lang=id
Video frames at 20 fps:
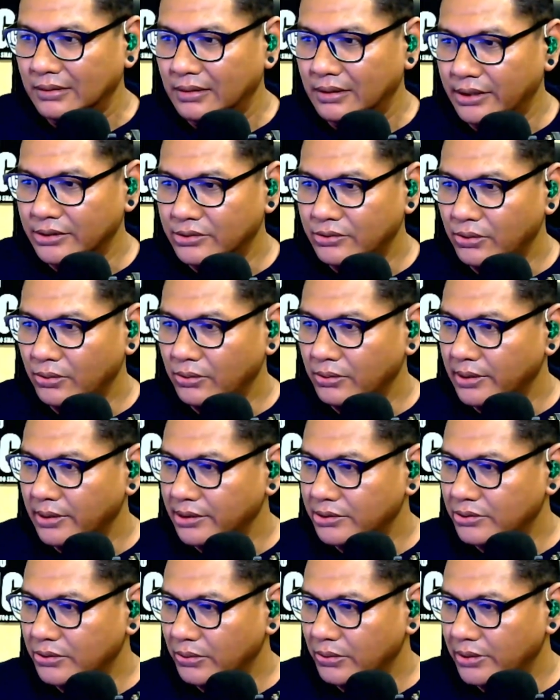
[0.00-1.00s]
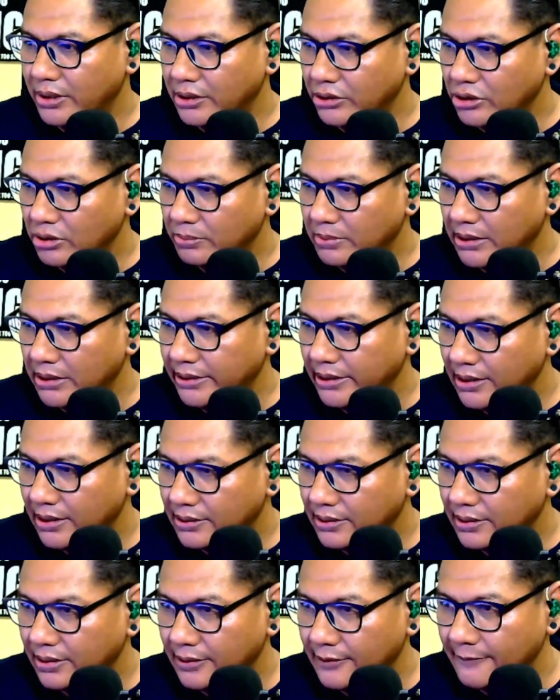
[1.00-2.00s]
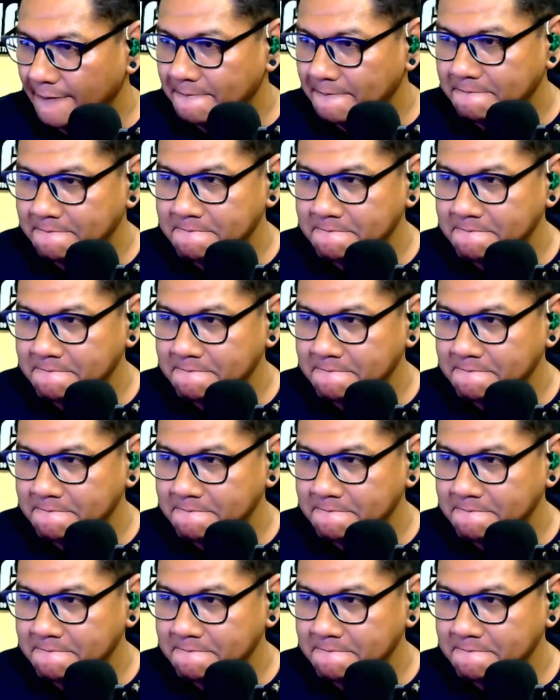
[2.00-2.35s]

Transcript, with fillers: let's go let's go kita coba lihat um,